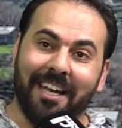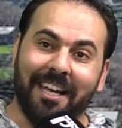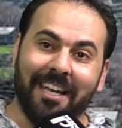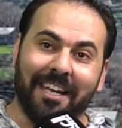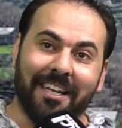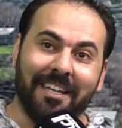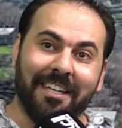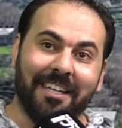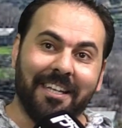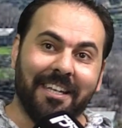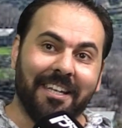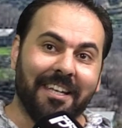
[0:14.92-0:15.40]

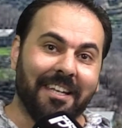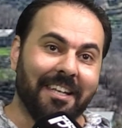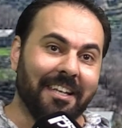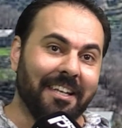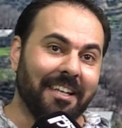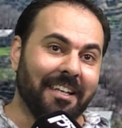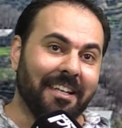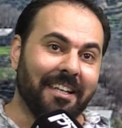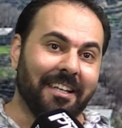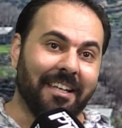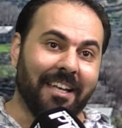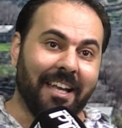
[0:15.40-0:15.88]
يعني
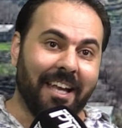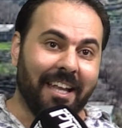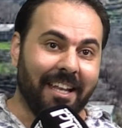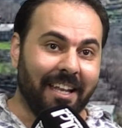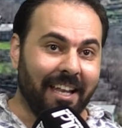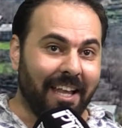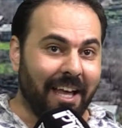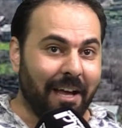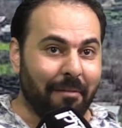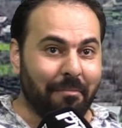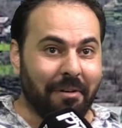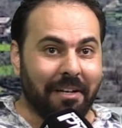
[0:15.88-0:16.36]
آه، هذا
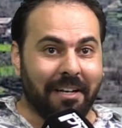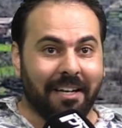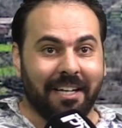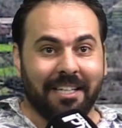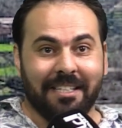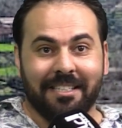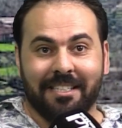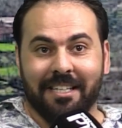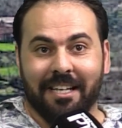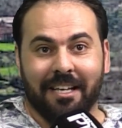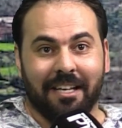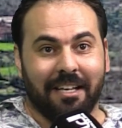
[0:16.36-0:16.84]
الخبر
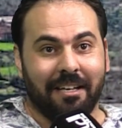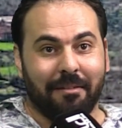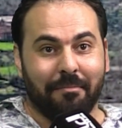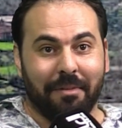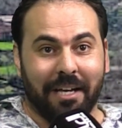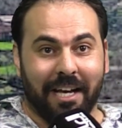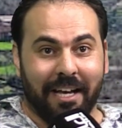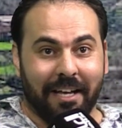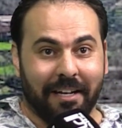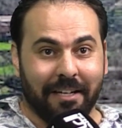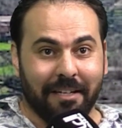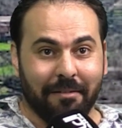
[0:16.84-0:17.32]
ليس
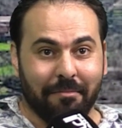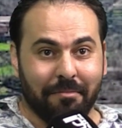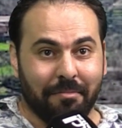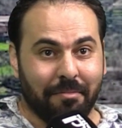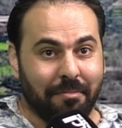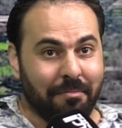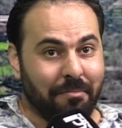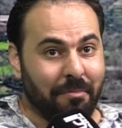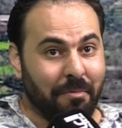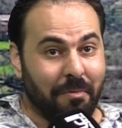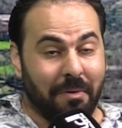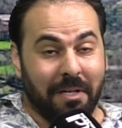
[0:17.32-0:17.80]
بغريب
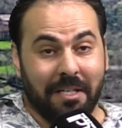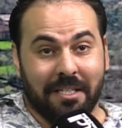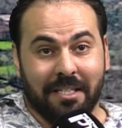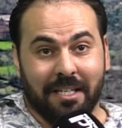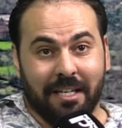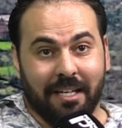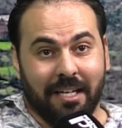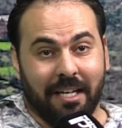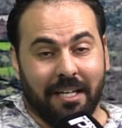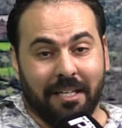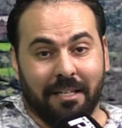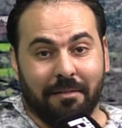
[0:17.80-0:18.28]

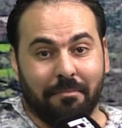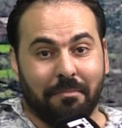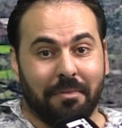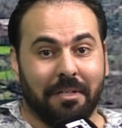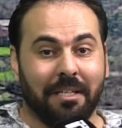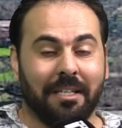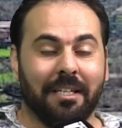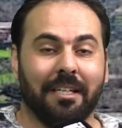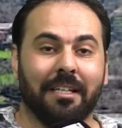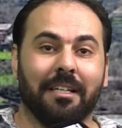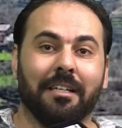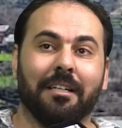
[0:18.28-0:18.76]
وليس يعني
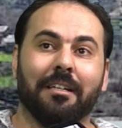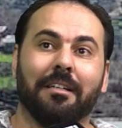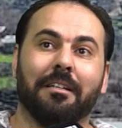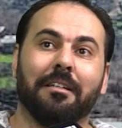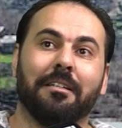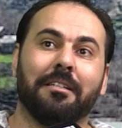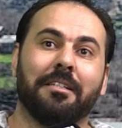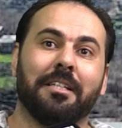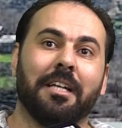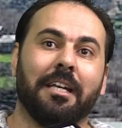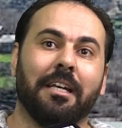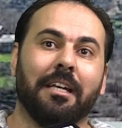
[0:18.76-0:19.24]

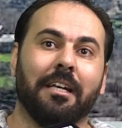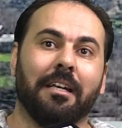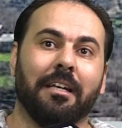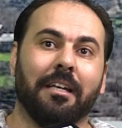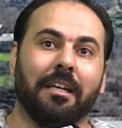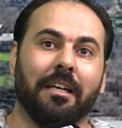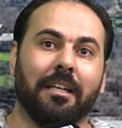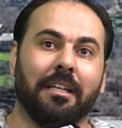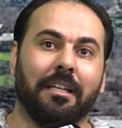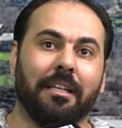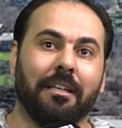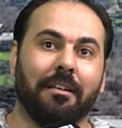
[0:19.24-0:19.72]
بشيء
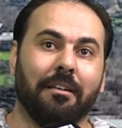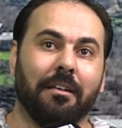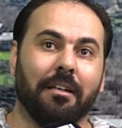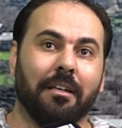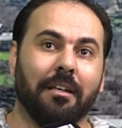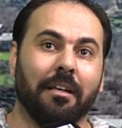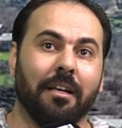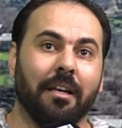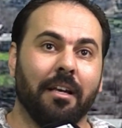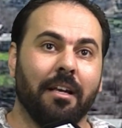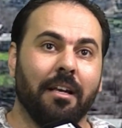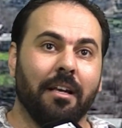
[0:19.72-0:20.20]

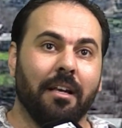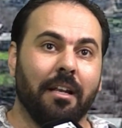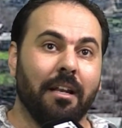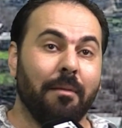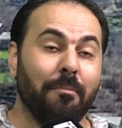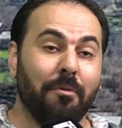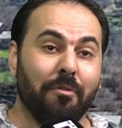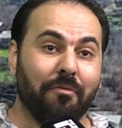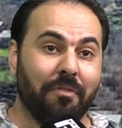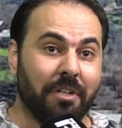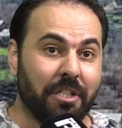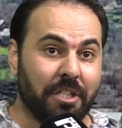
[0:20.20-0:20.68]
يعني
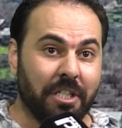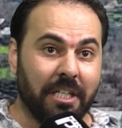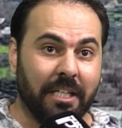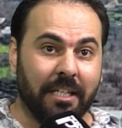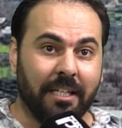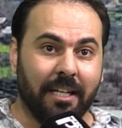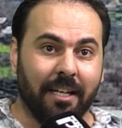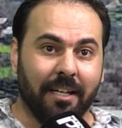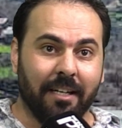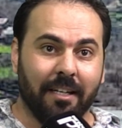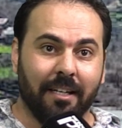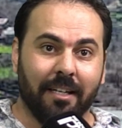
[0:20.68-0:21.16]
لم
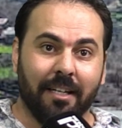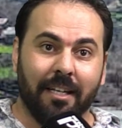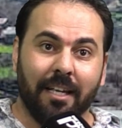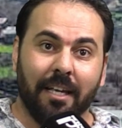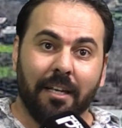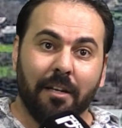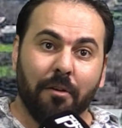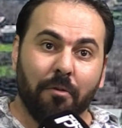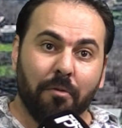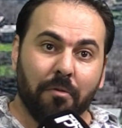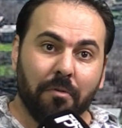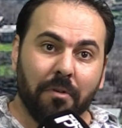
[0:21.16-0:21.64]
يفاجئنا
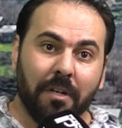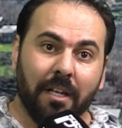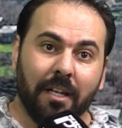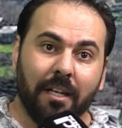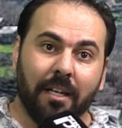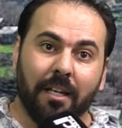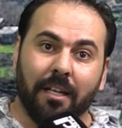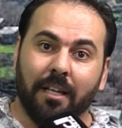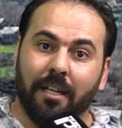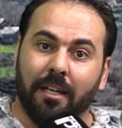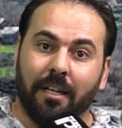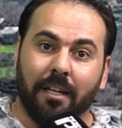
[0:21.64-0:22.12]
لانه
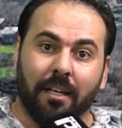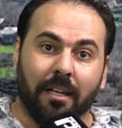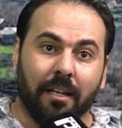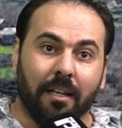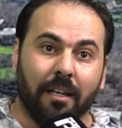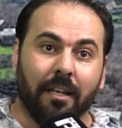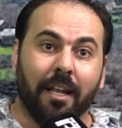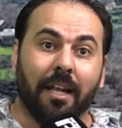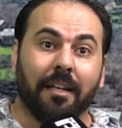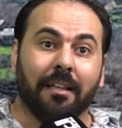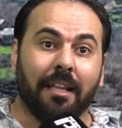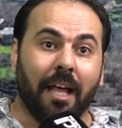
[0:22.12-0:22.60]
كنا
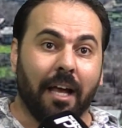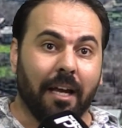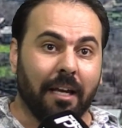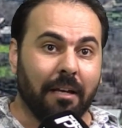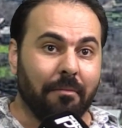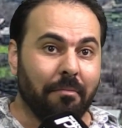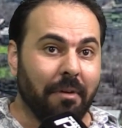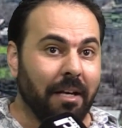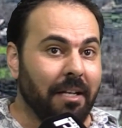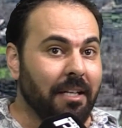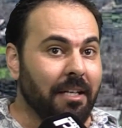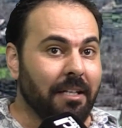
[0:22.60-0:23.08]

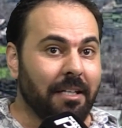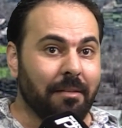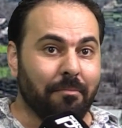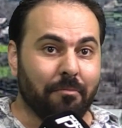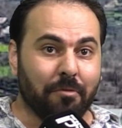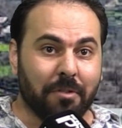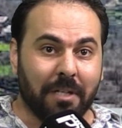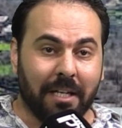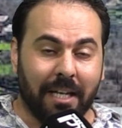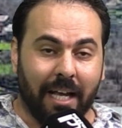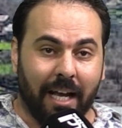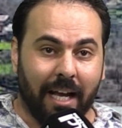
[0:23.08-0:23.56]
نرتقب ان
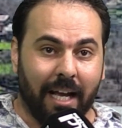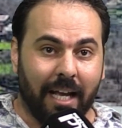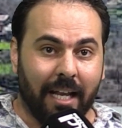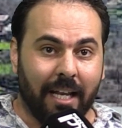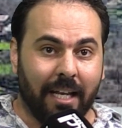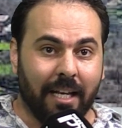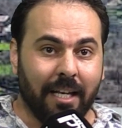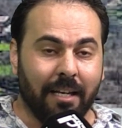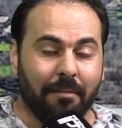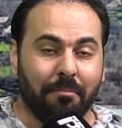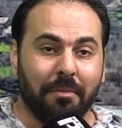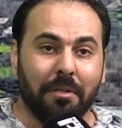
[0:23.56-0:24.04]
يتم الصداقه
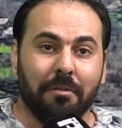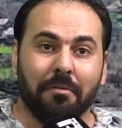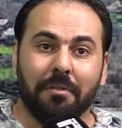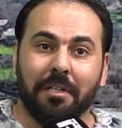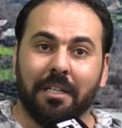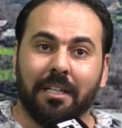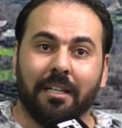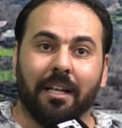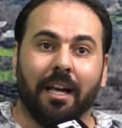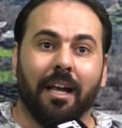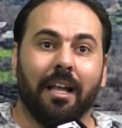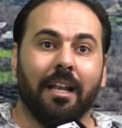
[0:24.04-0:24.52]
عليه بدون
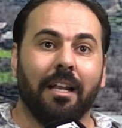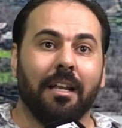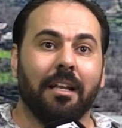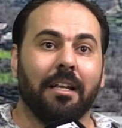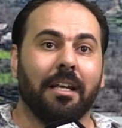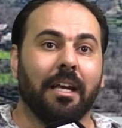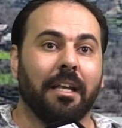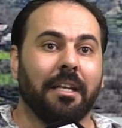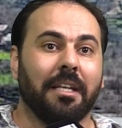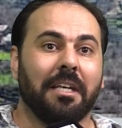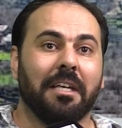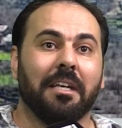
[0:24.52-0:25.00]
ادخال
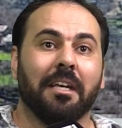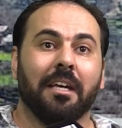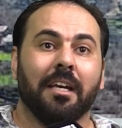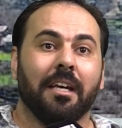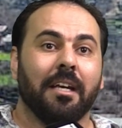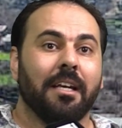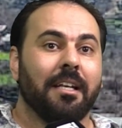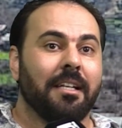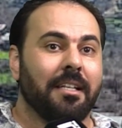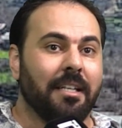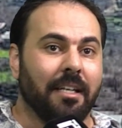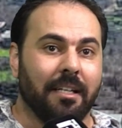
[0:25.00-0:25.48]
يعني
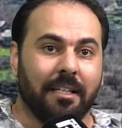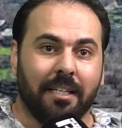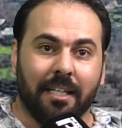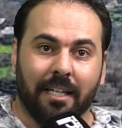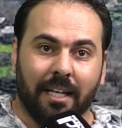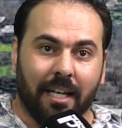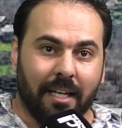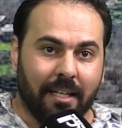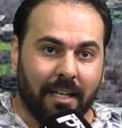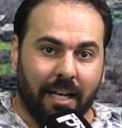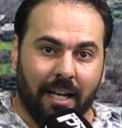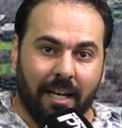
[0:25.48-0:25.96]

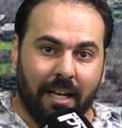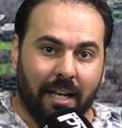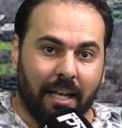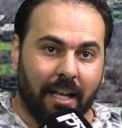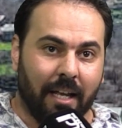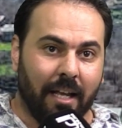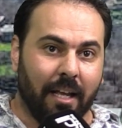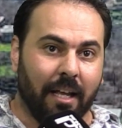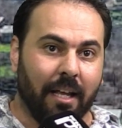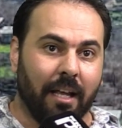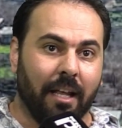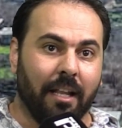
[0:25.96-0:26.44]
تعديلات على
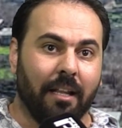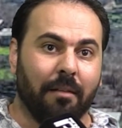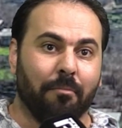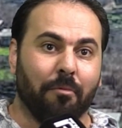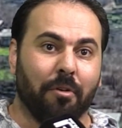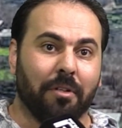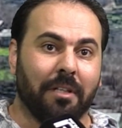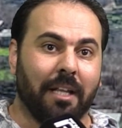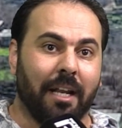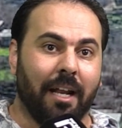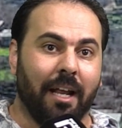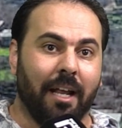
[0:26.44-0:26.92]
هذا
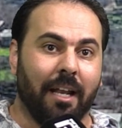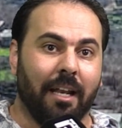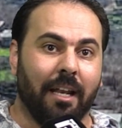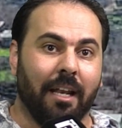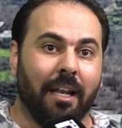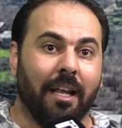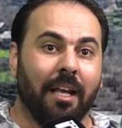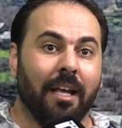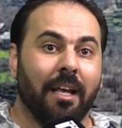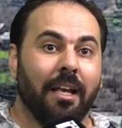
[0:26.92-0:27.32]
المقترح